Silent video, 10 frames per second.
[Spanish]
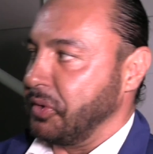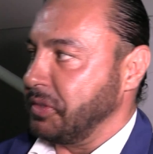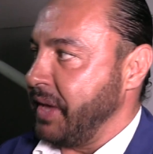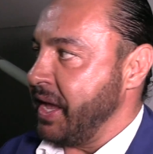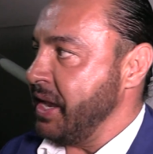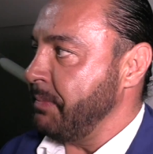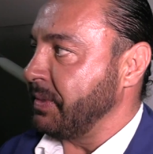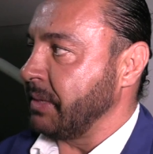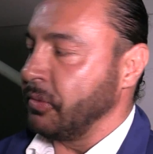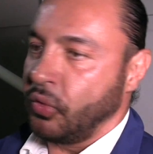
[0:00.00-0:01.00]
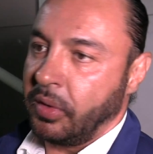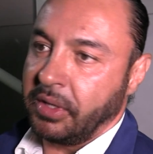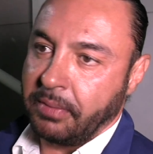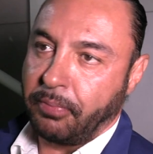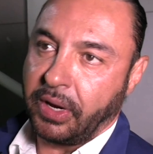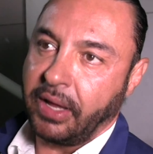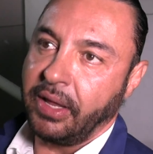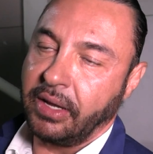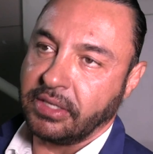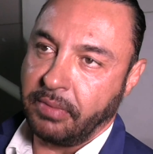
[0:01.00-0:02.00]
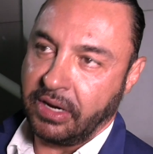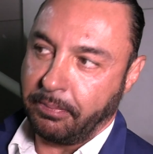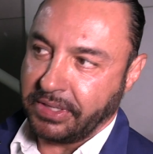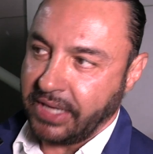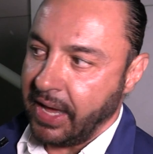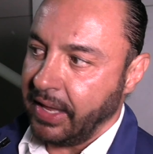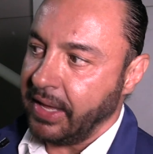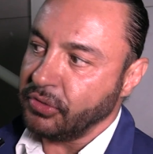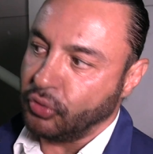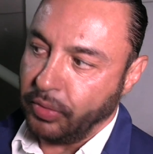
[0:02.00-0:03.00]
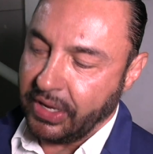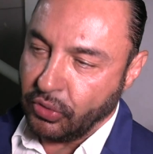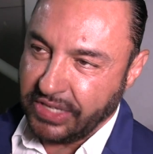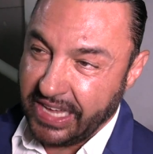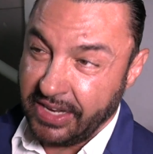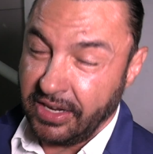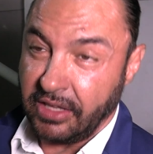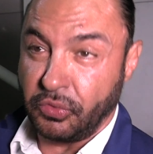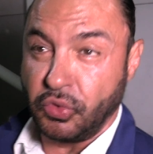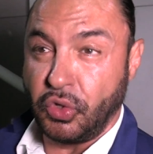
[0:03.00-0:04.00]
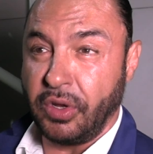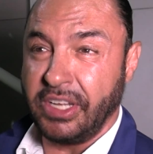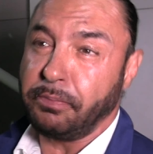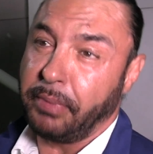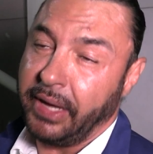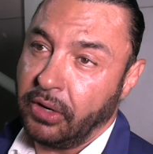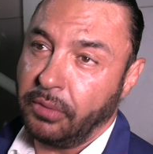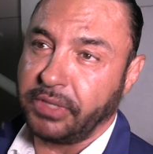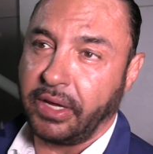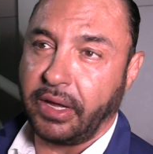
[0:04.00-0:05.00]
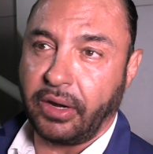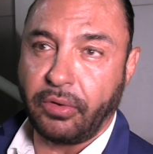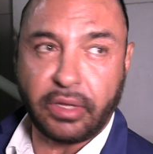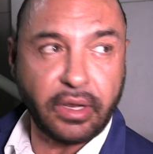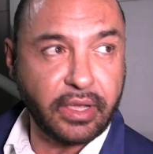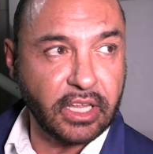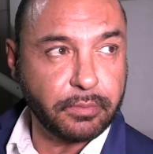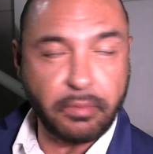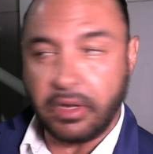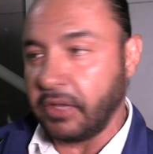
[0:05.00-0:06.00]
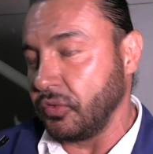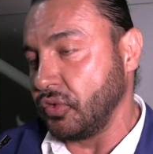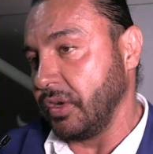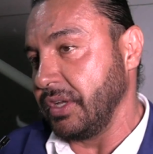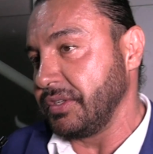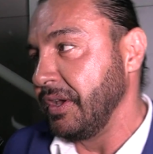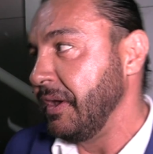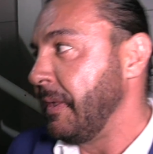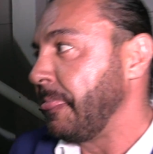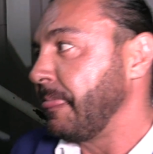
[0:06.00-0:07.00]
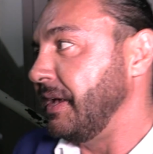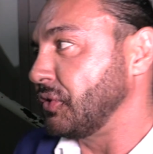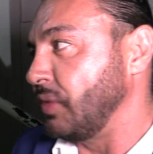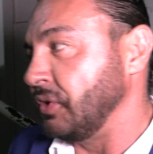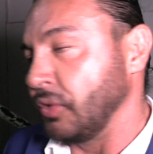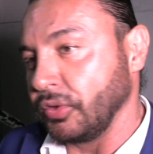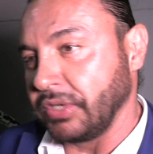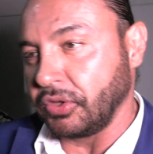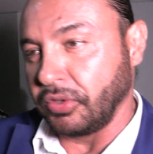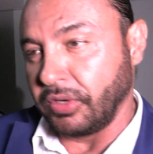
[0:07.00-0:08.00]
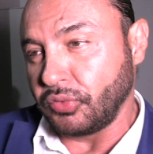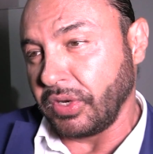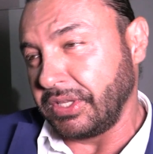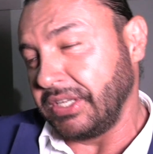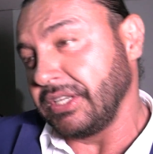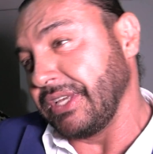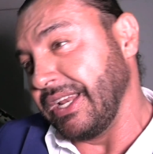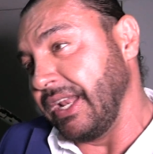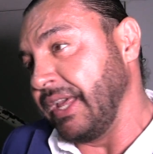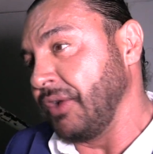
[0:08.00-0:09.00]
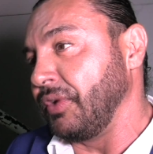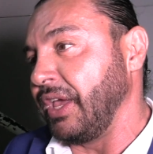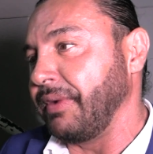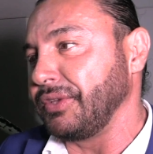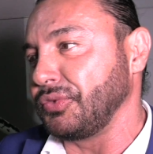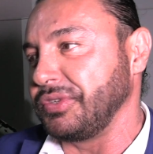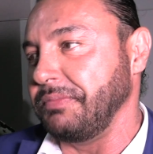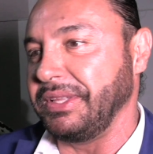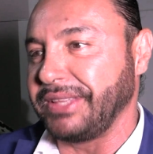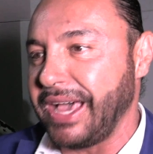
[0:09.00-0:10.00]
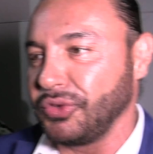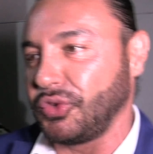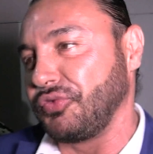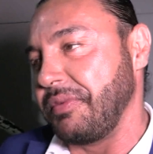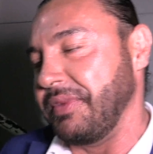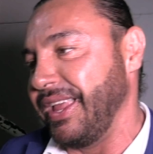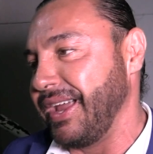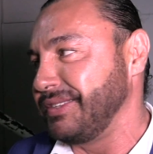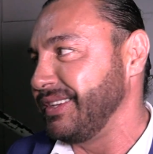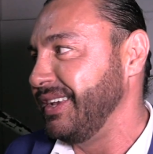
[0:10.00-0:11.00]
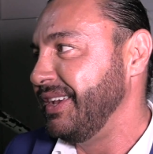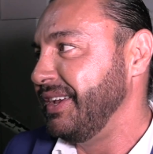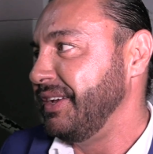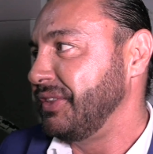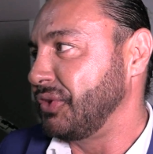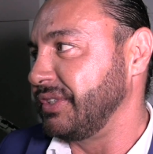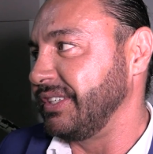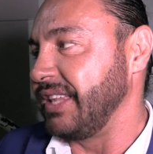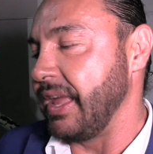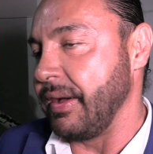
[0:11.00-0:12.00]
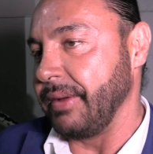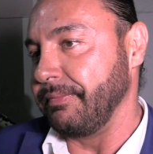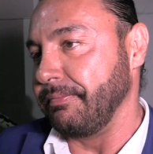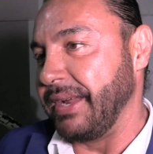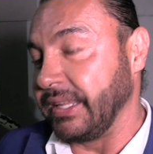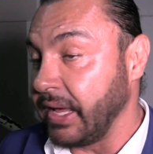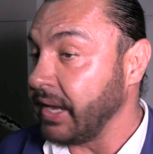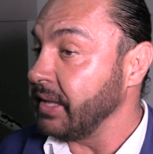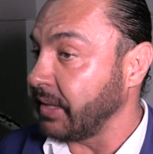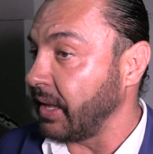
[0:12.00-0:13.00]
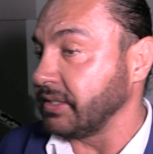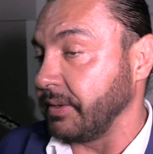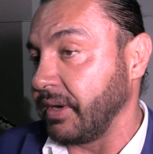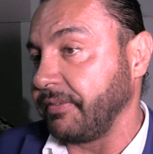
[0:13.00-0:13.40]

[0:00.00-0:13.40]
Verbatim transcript: Pues bien, empezamos nueva temporada la semana pasada, estuvieron llenas las funciones, pero pues, hay que recordar que las primeras funciones es cuando los actores o actrices, el elenco lleva a sus invitados, sus familiares. Entonces la verdadera entrada se va a